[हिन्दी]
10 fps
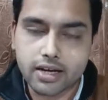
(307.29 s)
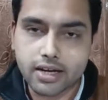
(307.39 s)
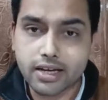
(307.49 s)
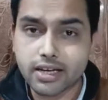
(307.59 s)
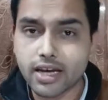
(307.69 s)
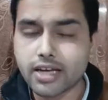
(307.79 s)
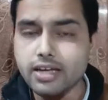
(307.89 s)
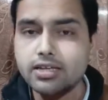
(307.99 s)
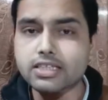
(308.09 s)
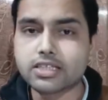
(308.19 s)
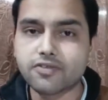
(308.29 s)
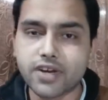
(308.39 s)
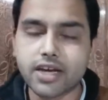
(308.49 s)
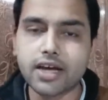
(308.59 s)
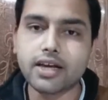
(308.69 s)
ना करें क्या ये रिस्क
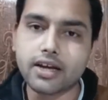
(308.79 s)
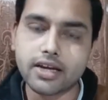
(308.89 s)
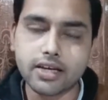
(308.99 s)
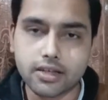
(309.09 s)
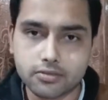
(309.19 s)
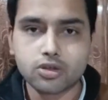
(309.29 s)
फ्री है या नहीं